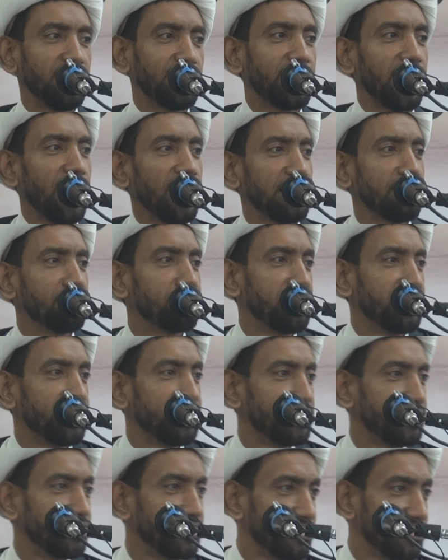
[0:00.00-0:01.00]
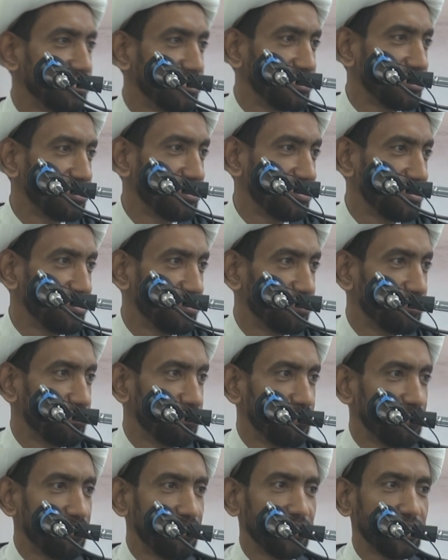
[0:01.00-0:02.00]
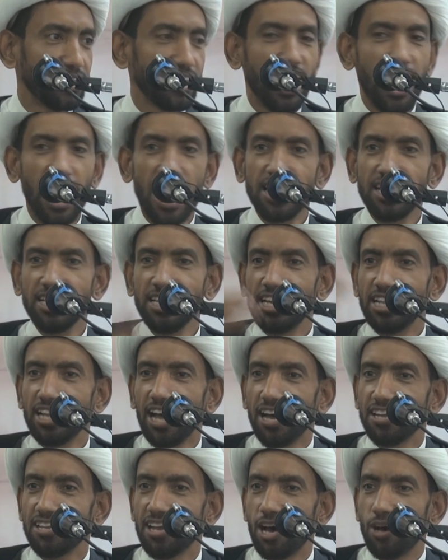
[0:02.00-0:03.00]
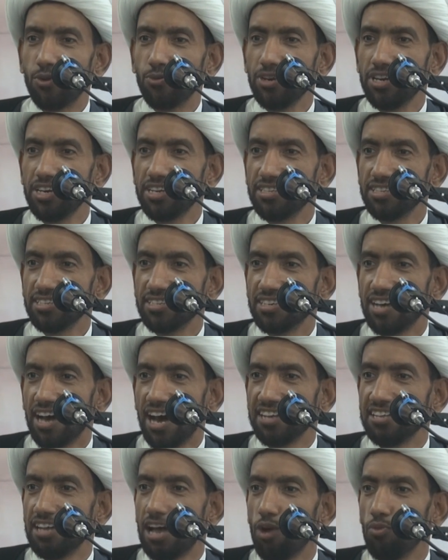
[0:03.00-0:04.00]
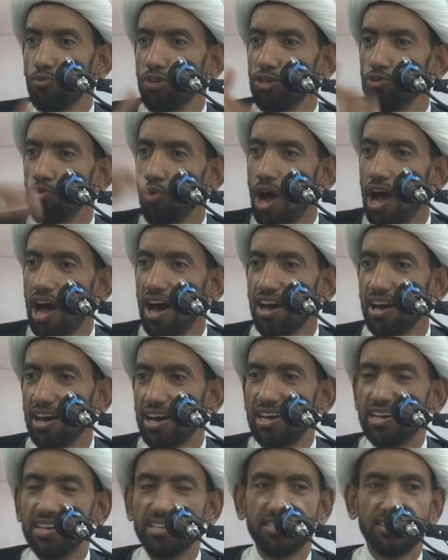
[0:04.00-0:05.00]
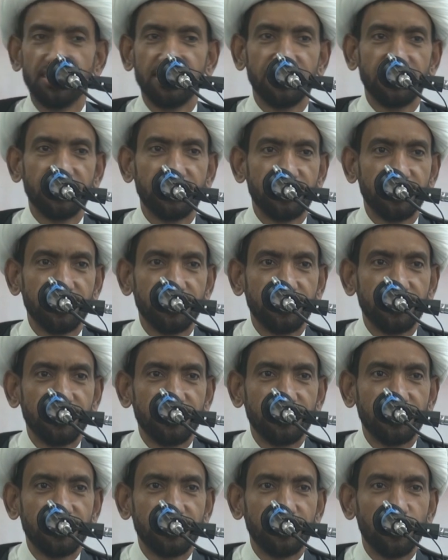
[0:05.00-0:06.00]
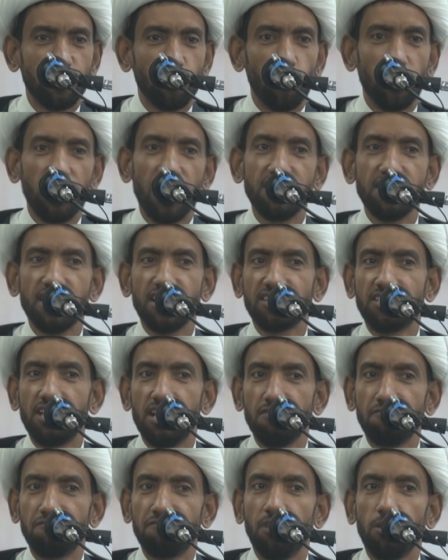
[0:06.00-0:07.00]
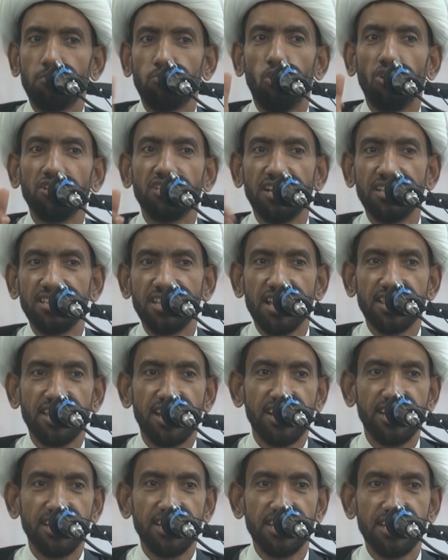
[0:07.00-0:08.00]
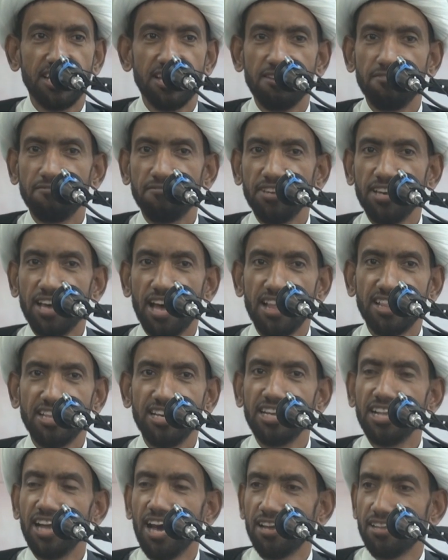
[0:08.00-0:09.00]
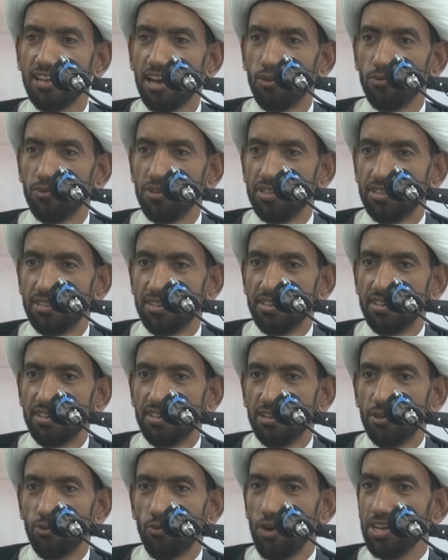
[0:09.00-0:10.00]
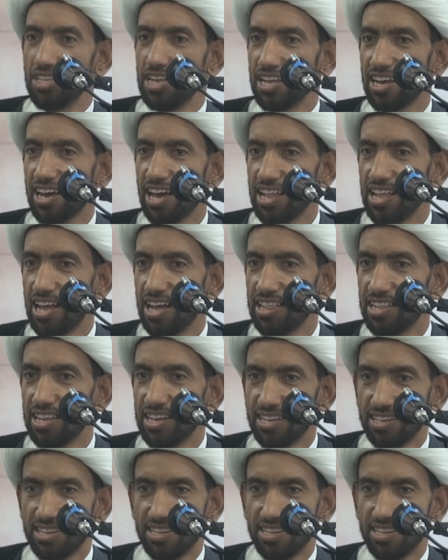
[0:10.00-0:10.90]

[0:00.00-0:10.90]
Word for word: الكلمة هذه العناوين عناوين حق ولا نختلف في البعد النظري في هذه العناوين وين الخلل